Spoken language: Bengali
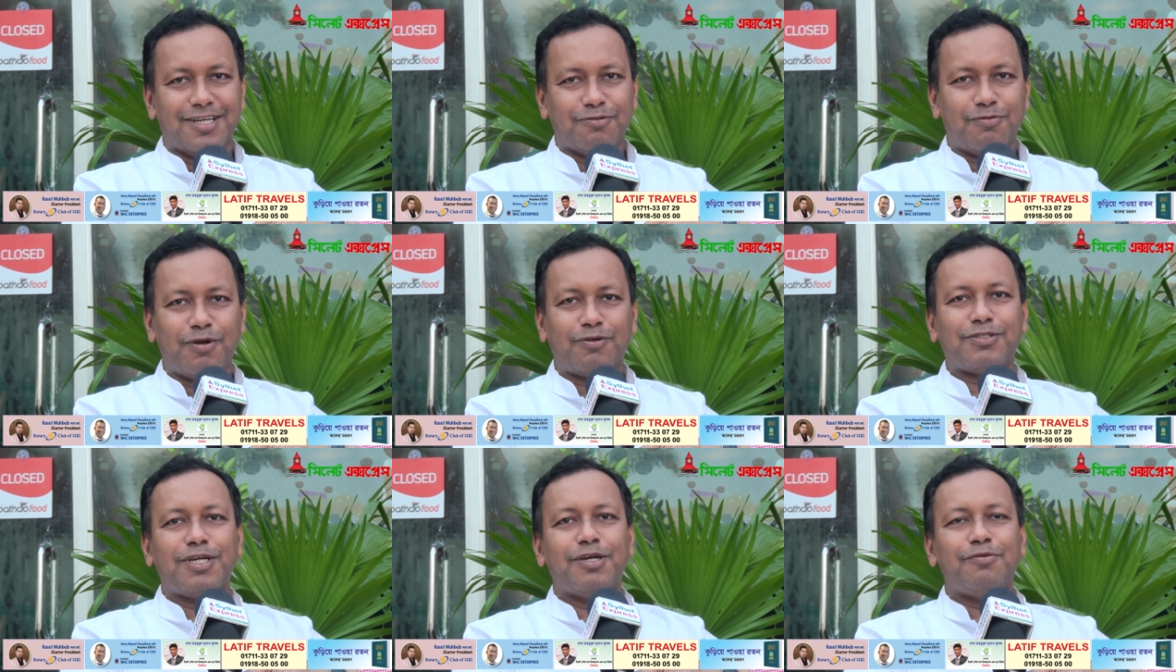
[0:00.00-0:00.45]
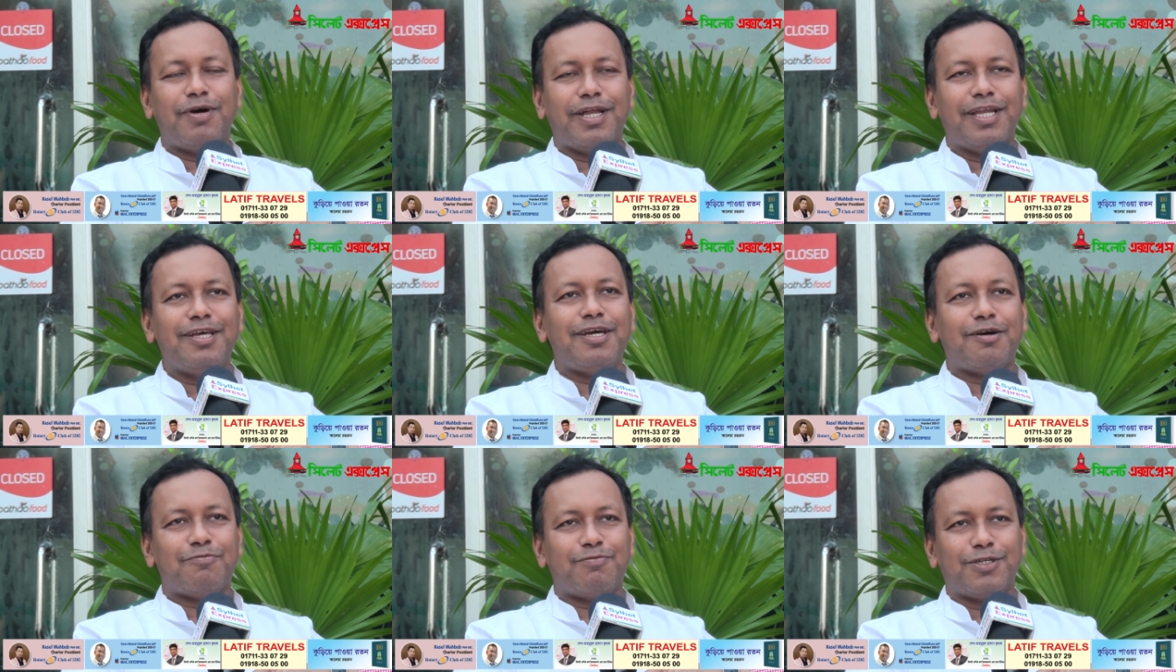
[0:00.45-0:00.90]
ব্যবসায়ী
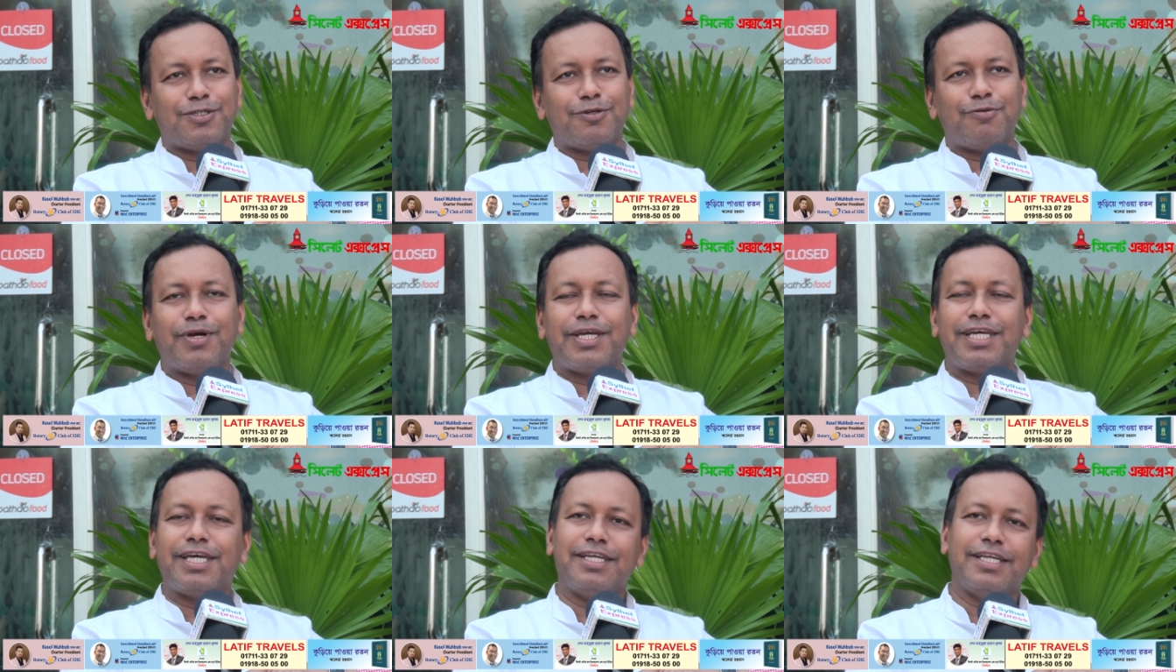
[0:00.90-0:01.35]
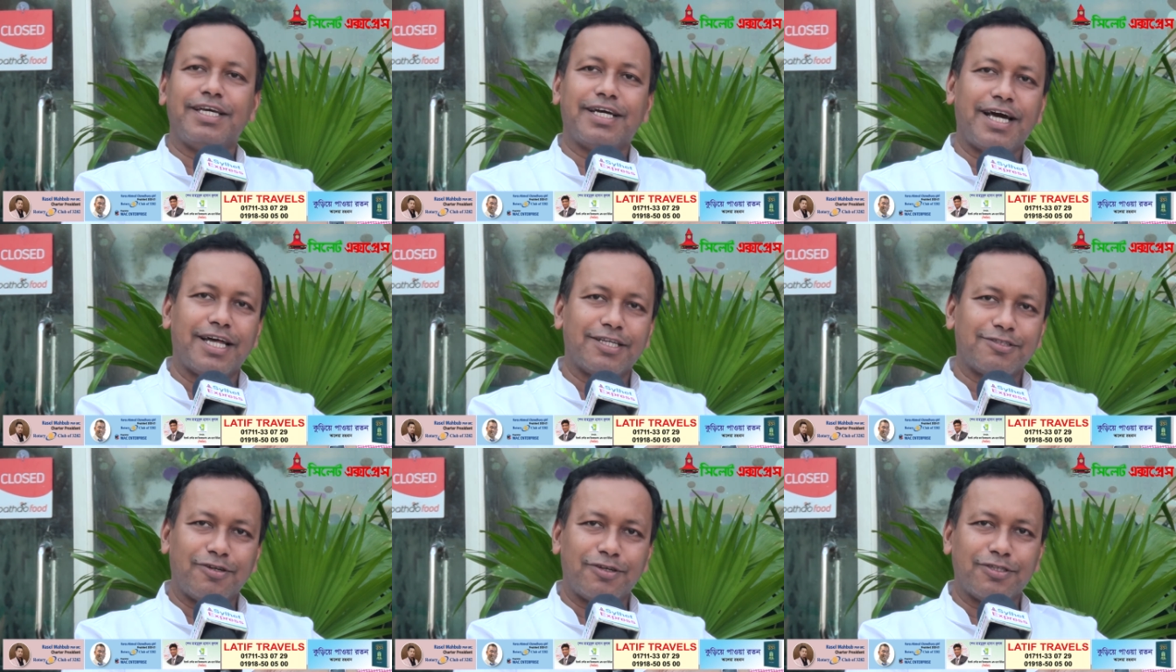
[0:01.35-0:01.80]
মানেই আপনি সবাইকে নিয়ে
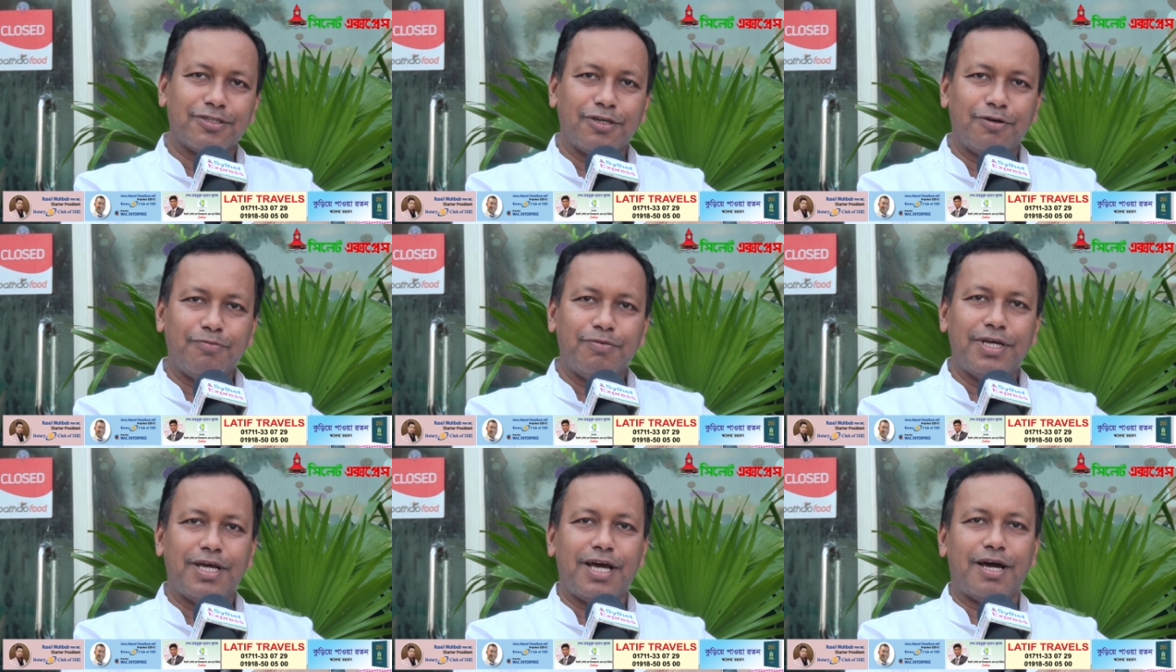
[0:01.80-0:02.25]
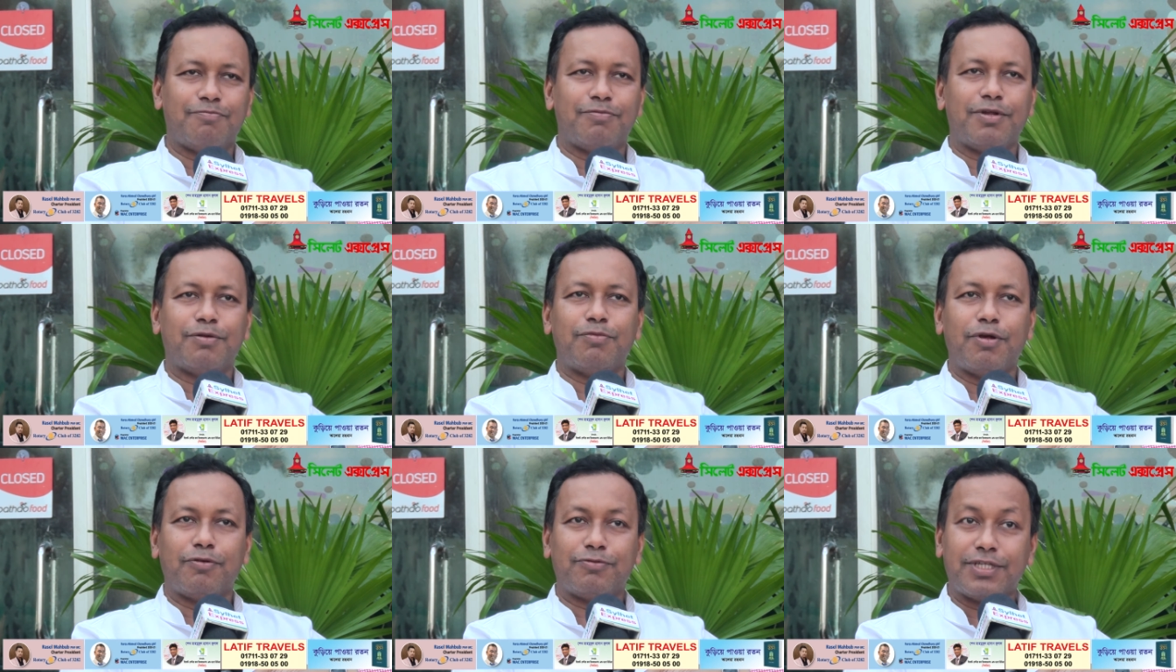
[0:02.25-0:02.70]
কাজ করতে হবে
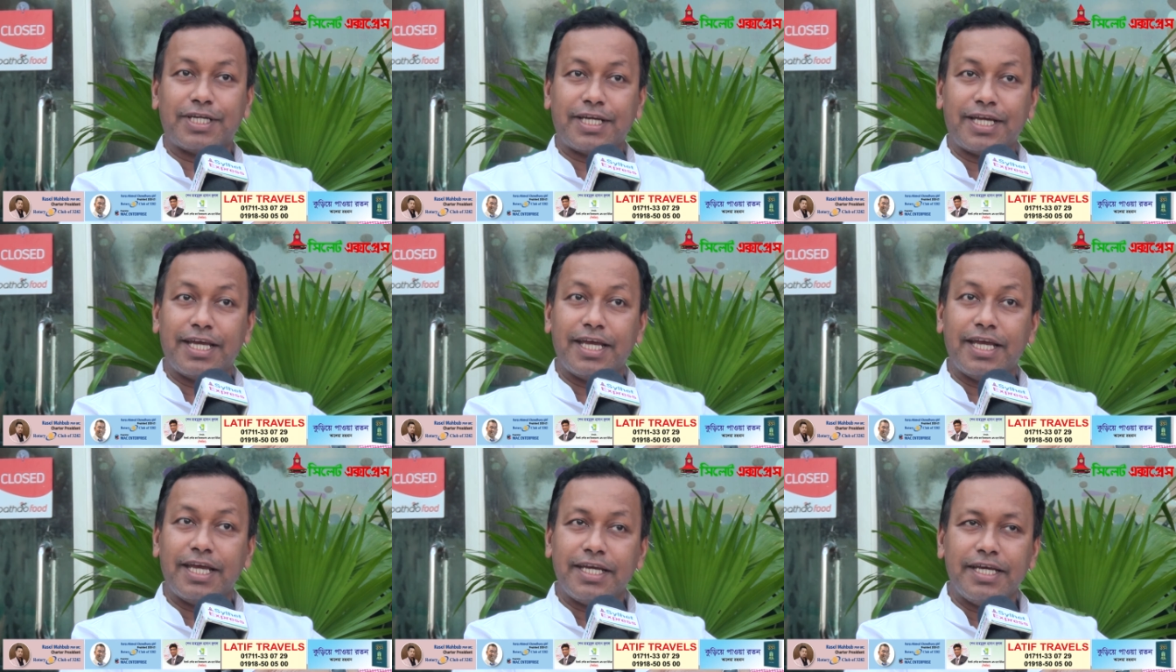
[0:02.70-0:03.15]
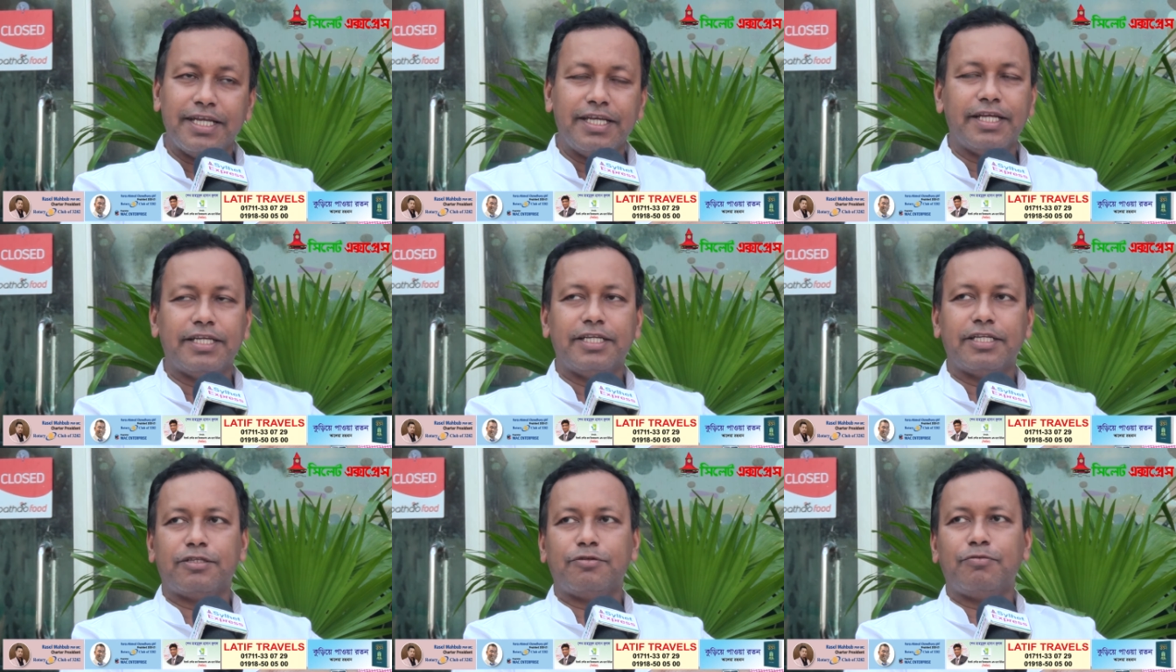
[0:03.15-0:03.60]
আপনার ব্যবসাকে এগিয়ে
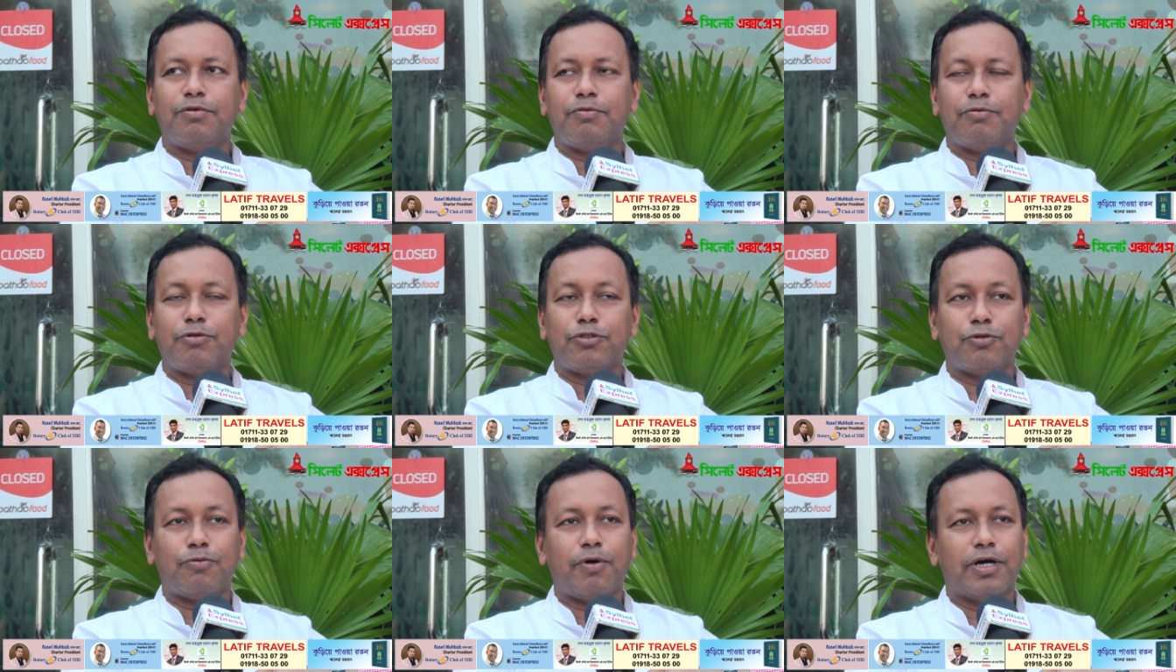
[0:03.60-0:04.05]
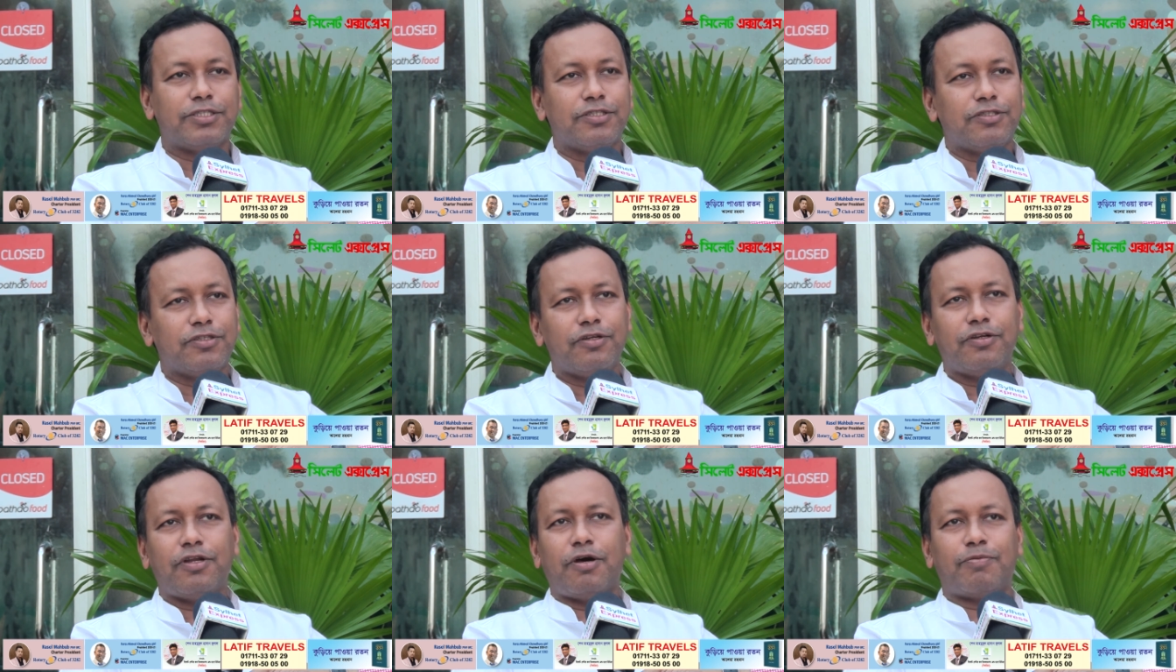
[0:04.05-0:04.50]
নিয়ে যেতে হবে এবং
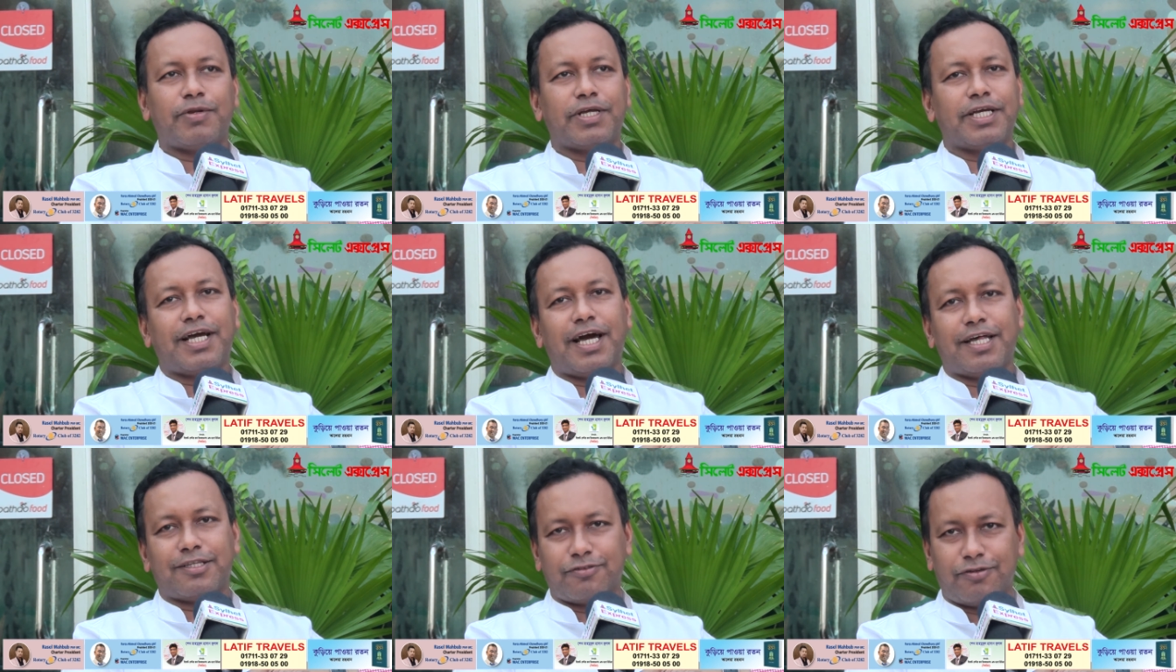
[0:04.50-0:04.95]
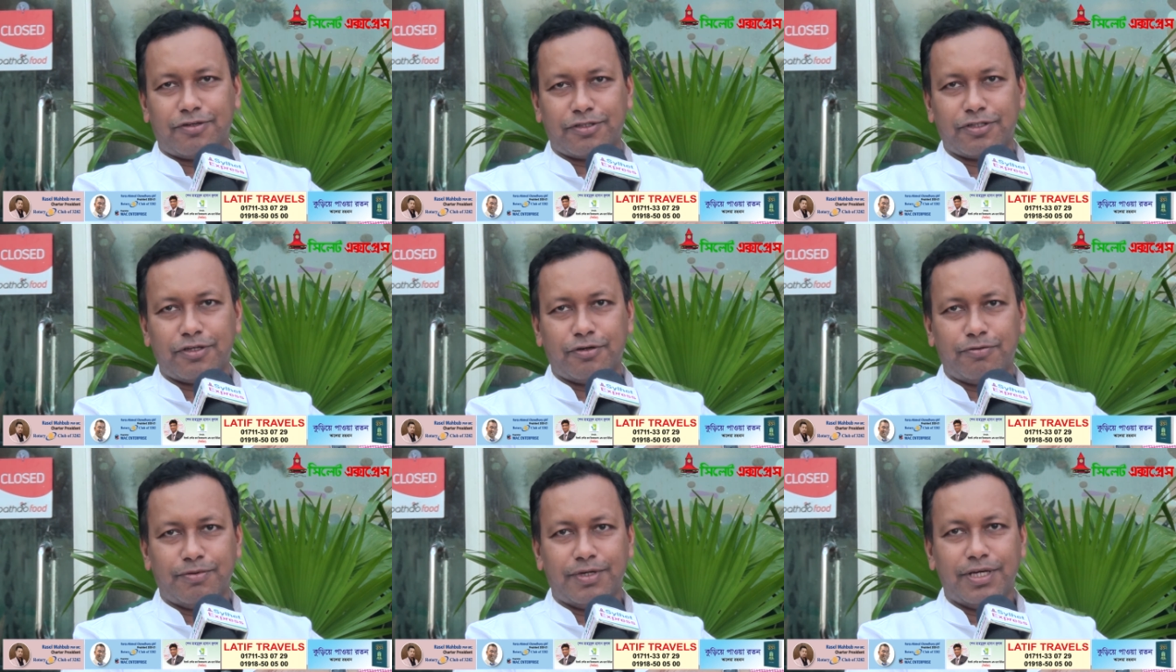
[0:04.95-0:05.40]
সমাজের জন্য আপনাকে কাজ
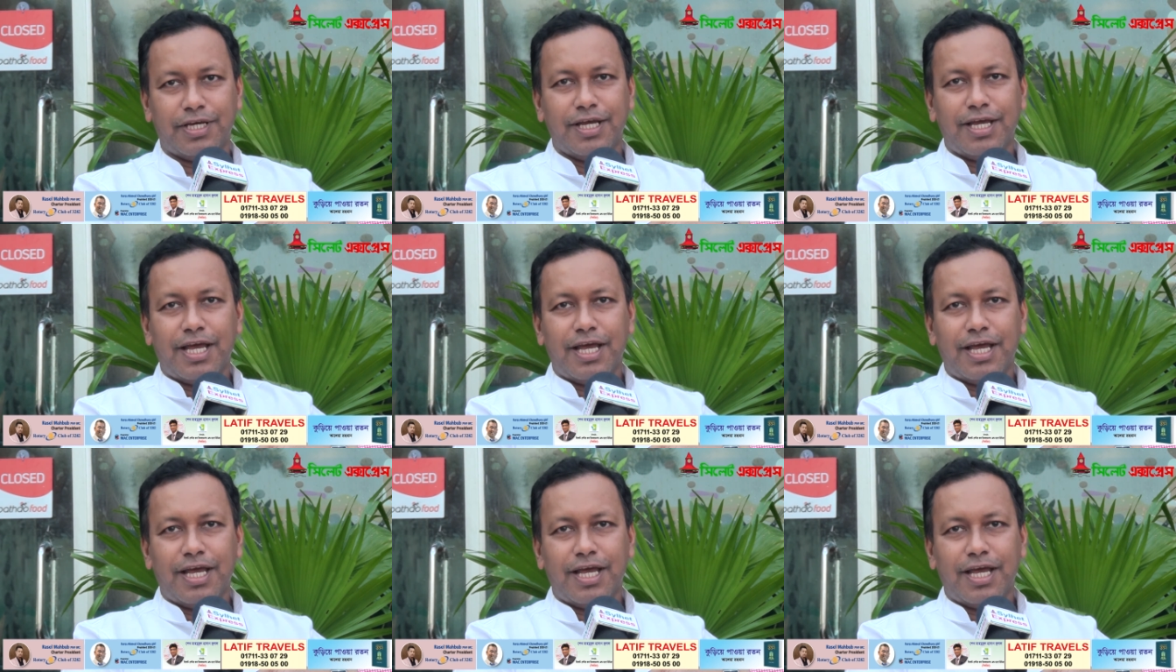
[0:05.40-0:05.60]
করতে হবে